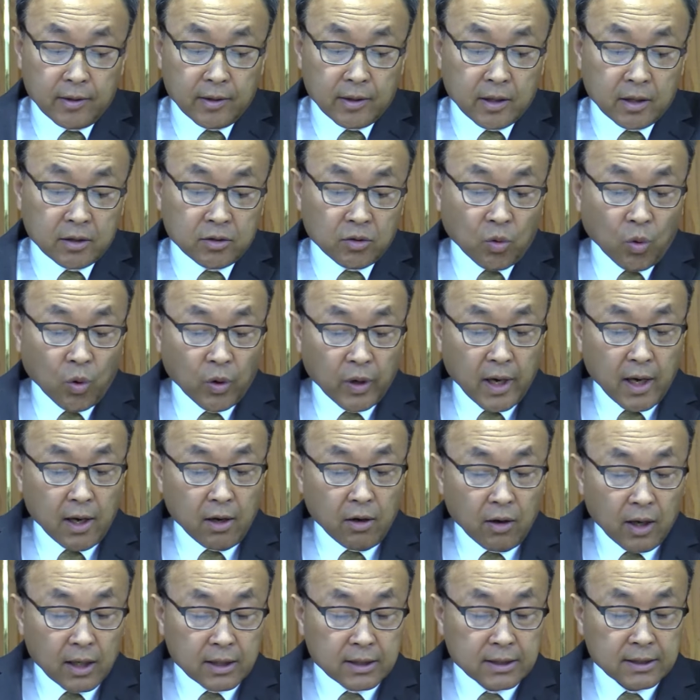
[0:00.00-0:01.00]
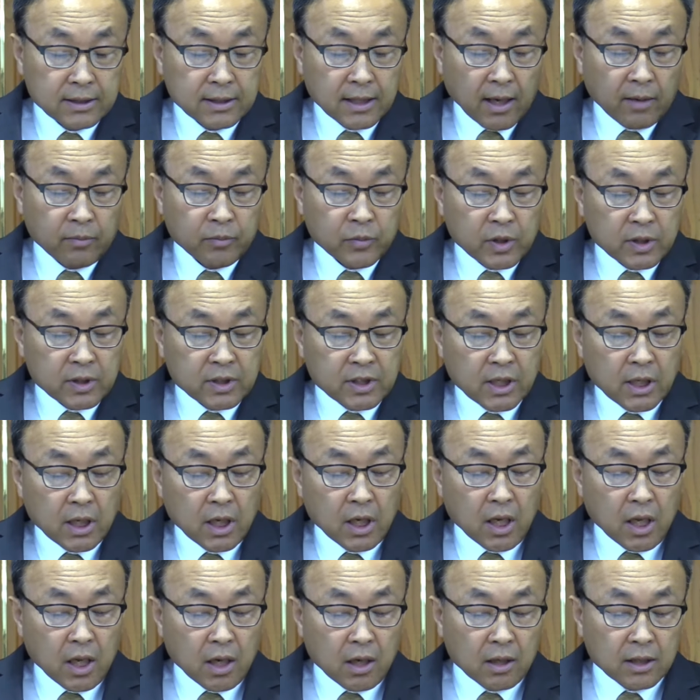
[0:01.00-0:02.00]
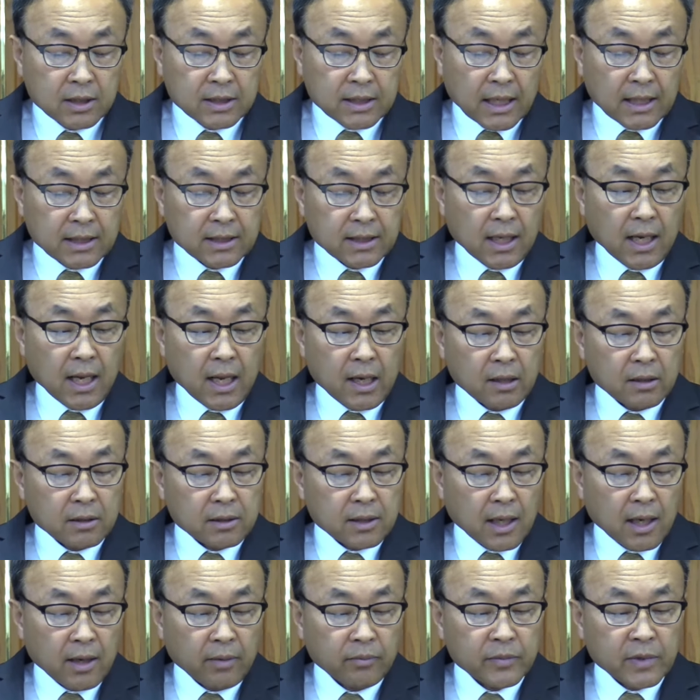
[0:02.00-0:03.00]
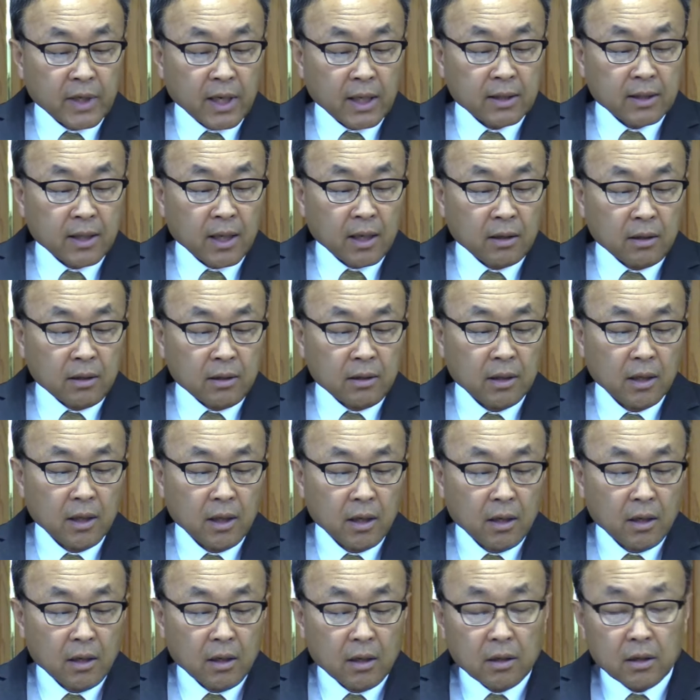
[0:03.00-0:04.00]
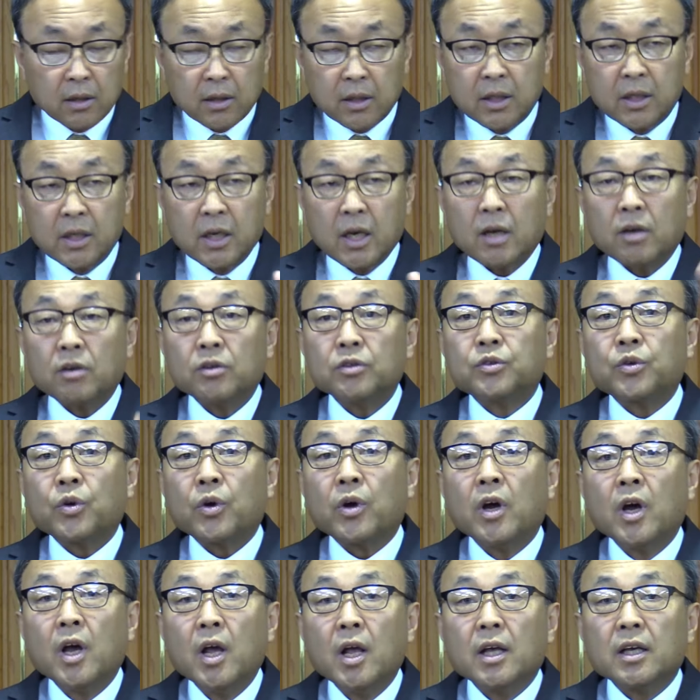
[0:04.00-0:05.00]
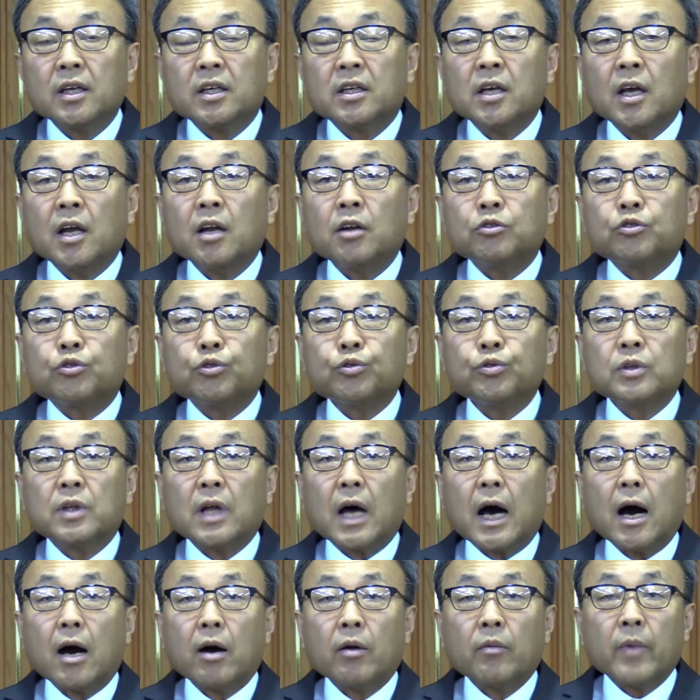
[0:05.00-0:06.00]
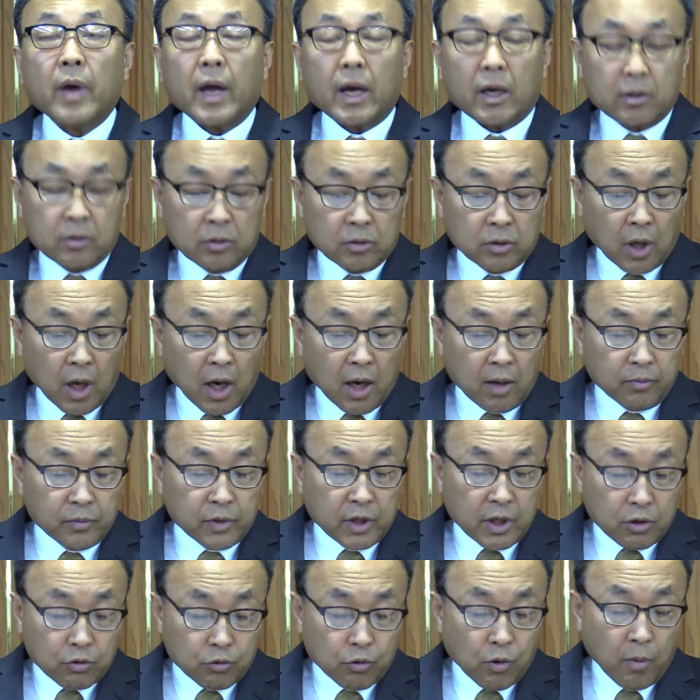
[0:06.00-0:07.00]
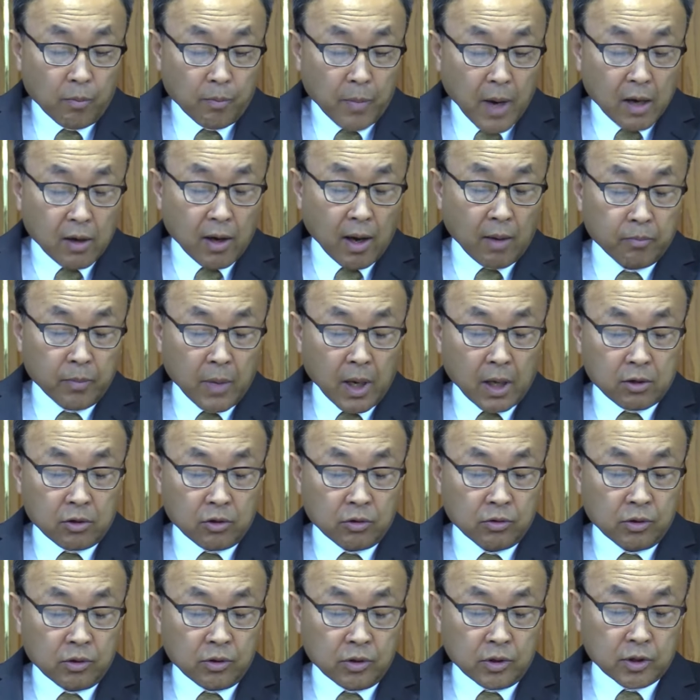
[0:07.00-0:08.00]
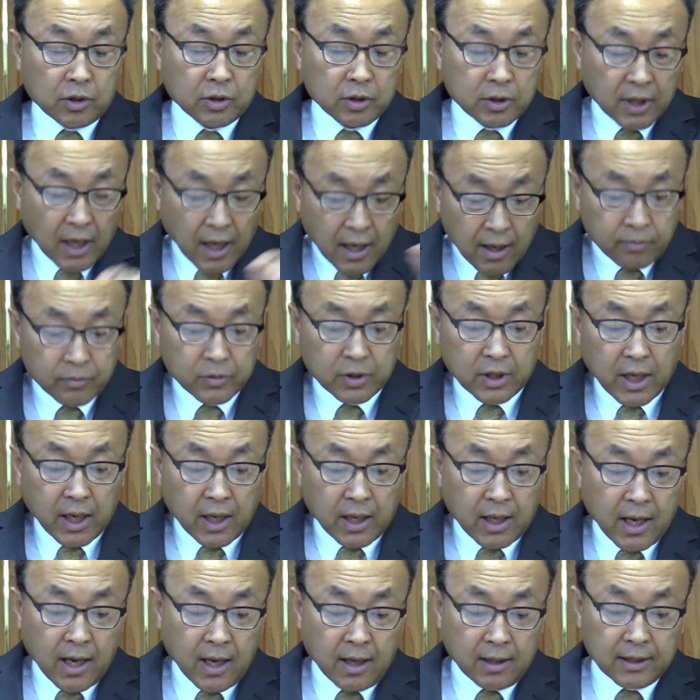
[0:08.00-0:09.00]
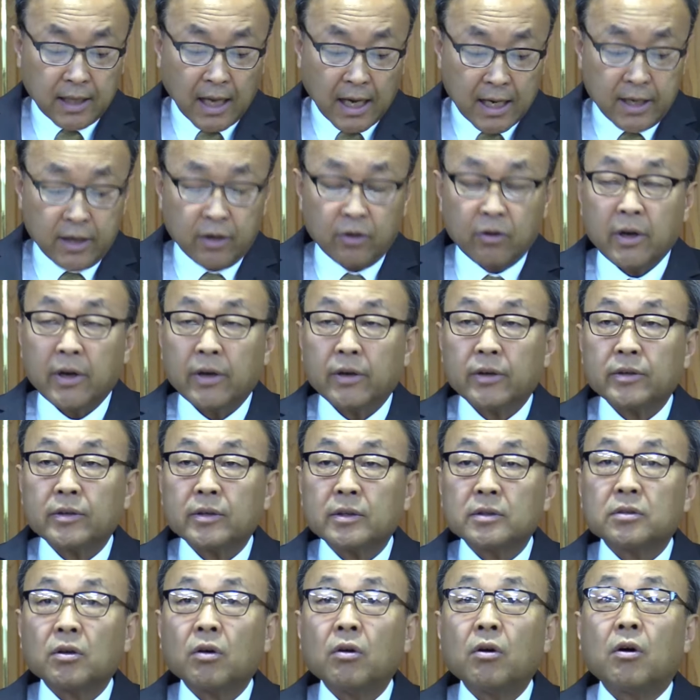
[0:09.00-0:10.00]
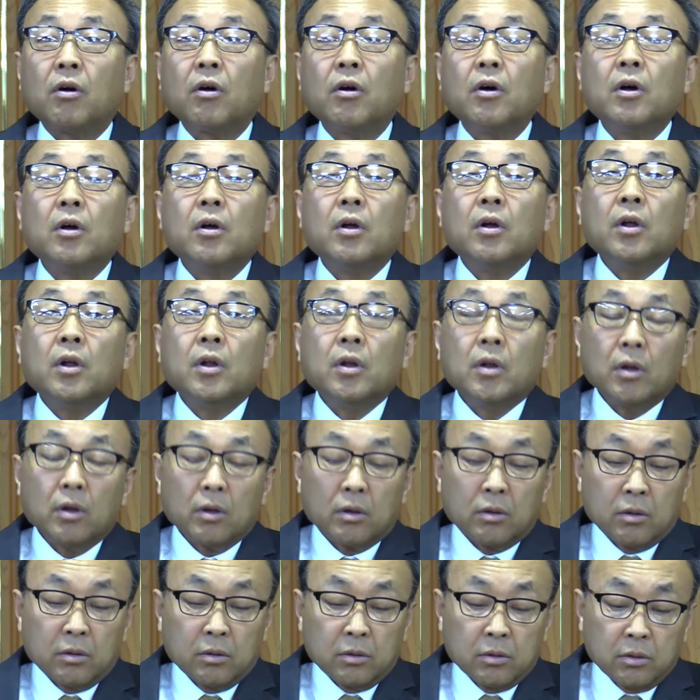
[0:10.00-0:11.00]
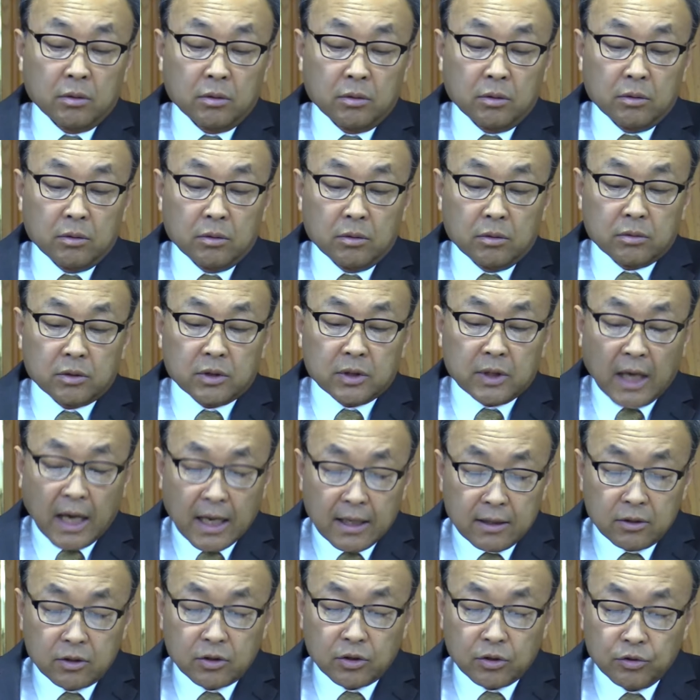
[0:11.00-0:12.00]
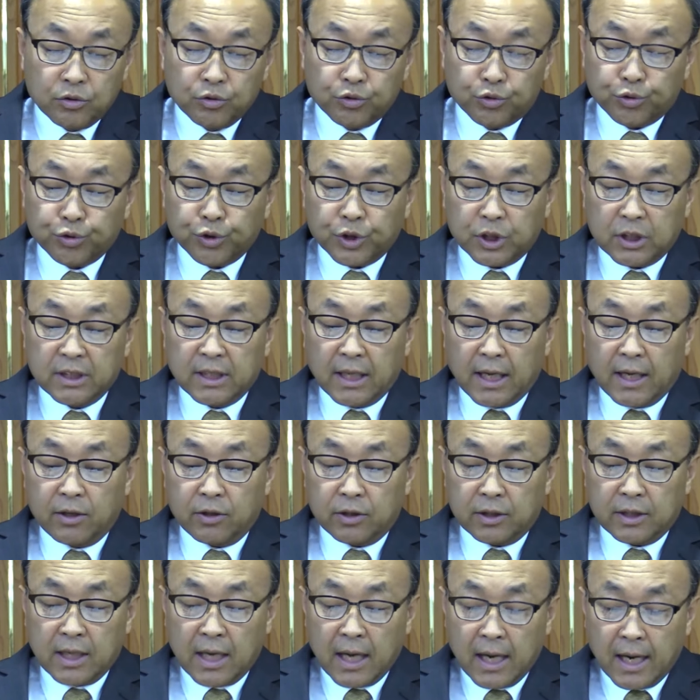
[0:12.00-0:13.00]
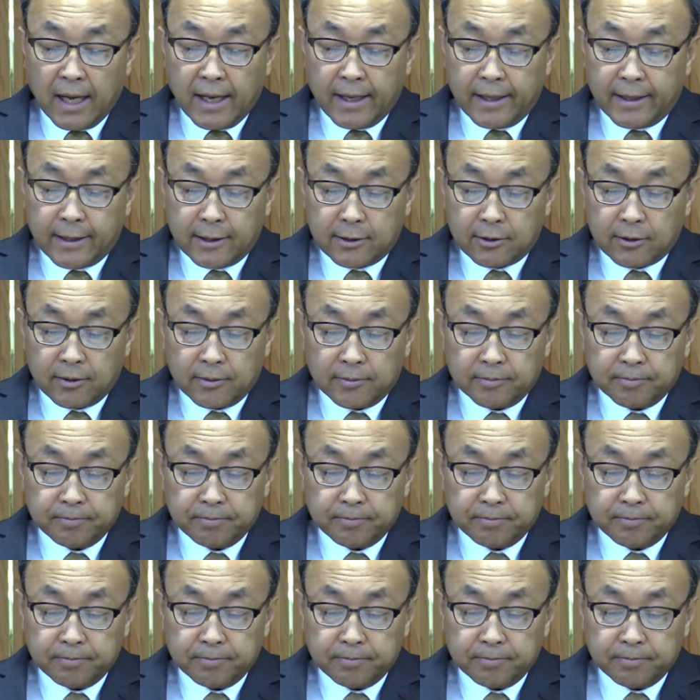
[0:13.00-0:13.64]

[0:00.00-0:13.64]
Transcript: 그래서 코넬료 같은 사람들 진리를 찾으려는 사람들한테는 기회를 줘요. 기회를 준 다음에 그 사람들이 구원받고 안 받고는 그 사람들에게 달린 거예요. 그래서 그 찬스는 주신다 이거죠. 하나님께서.